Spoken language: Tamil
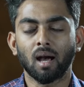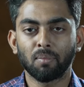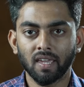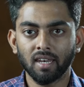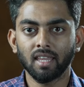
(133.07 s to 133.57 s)

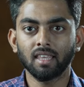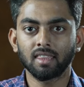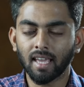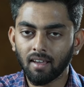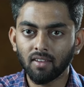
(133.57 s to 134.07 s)
அப்போ என்ன
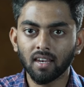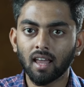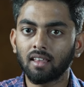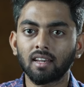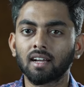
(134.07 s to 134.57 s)

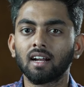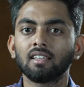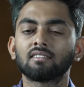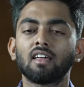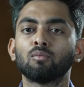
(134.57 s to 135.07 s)
தேவையில்லாத
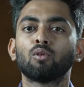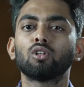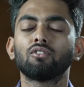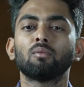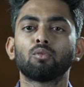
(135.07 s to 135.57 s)
ரெக்கார்டிங்ஸ்லாம் அது
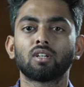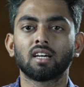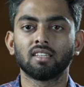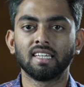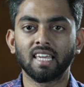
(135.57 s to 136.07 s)
போட்டுக்கவே
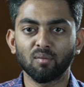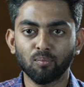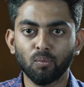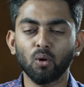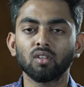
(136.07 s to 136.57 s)
போட்டுக்காது
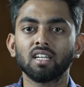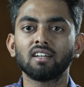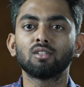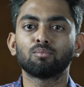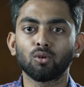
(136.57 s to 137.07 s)
எப்போ அது
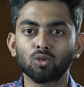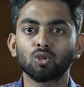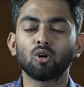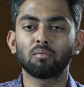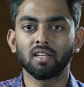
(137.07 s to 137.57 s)
எடுத்து
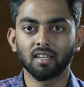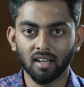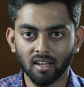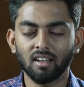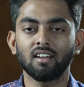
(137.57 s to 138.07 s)
போட்டுக்கும்
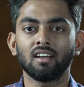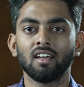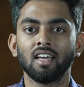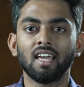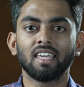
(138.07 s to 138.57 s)
அப்படின்னா
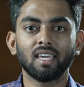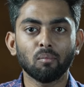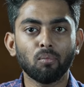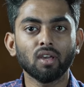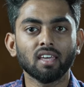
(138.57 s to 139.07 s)

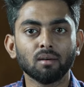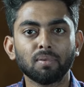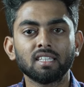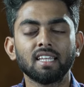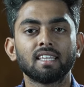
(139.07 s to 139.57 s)
எப்போ எதை
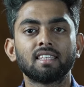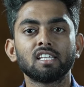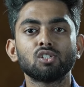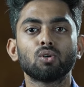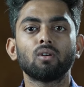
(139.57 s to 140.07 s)
பற்றி நீங்கள்
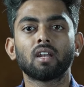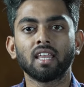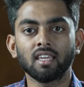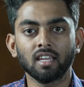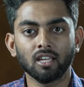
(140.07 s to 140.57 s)
தெரிஞ்சுக்கணும்னு
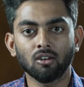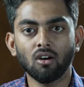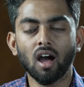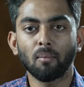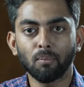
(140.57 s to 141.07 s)

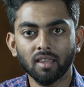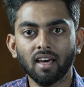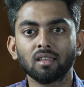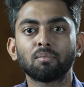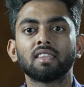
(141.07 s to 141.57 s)
நினைக்கிறீங்களோ அப்போ
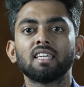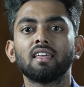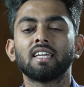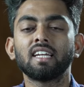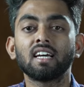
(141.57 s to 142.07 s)
தான் அதை பற்றி
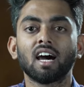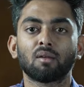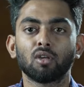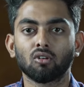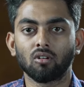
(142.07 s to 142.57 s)
அது எடுக்க
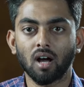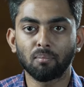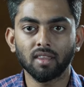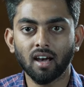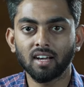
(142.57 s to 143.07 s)
ஆரம்பிக்கும்
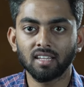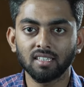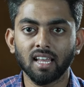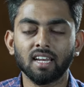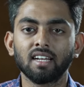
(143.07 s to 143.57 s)
அப்போ தான்
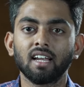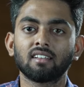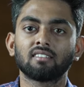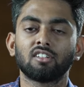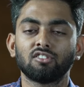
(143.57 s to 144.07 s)
அங்கேருந்து நிறைய
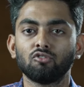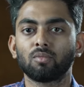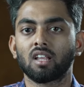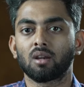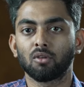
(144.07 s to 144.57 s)
டேட்டாஸை
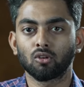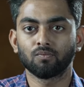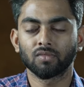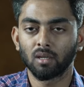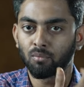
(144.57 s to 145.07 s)
ரிசீவ் பண்ண
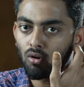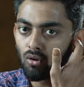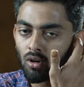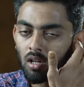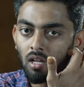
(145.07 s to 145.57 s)
ஆரம்பிக்கும்
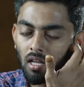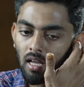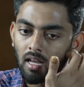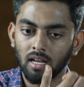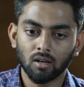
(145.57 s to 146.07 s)

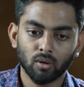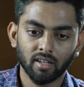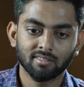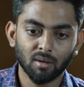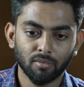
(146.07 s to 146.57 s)
இப்போது
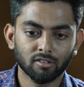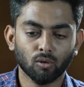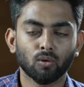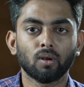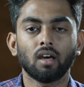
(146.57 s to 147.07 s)
ஒரு எக்ஸாம்பிள்
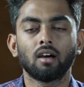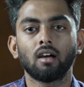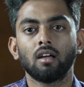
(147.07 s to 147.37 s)
சொல்லணுன்னா